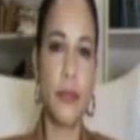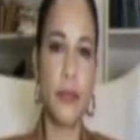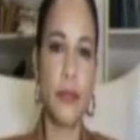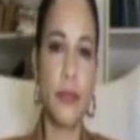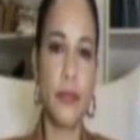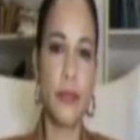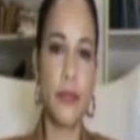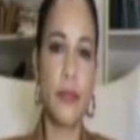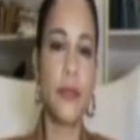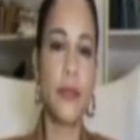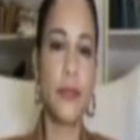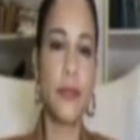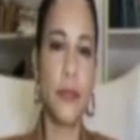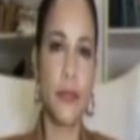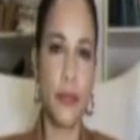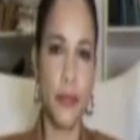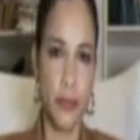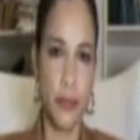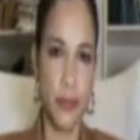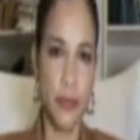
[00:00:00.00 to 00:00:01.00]
Estocolmo.
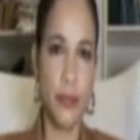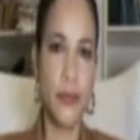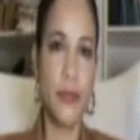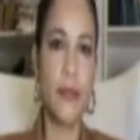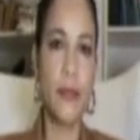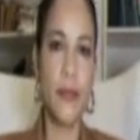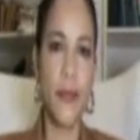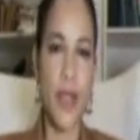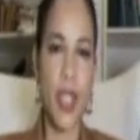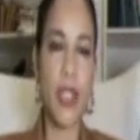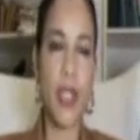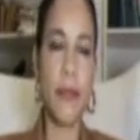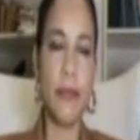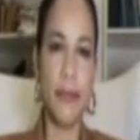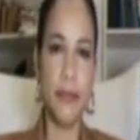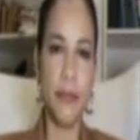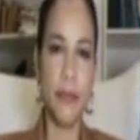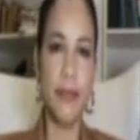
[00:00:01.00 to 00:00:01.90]
Sí.